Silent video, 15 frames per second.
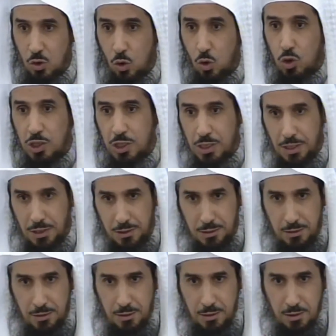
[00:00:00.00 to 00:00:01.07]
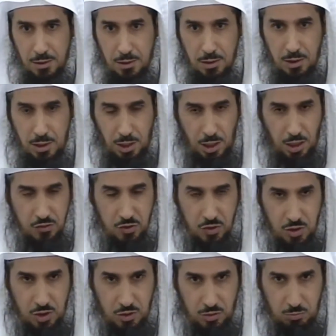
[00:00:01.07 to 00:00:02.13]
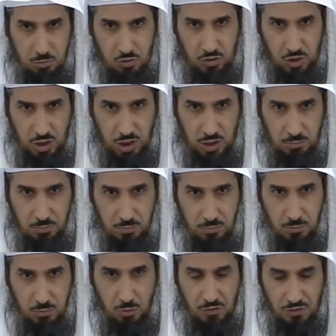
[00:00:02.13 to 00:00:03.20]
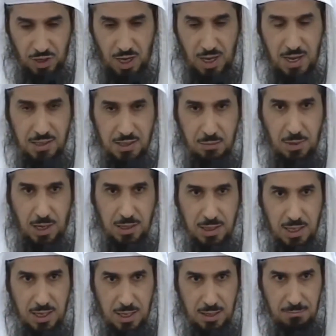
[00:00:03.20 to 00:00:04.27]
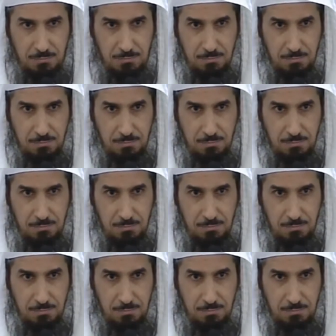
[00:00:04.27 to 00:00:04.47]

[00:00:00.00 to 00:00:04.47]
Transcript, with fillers: هدي الى صراط مستقيم وفي الايه بعدها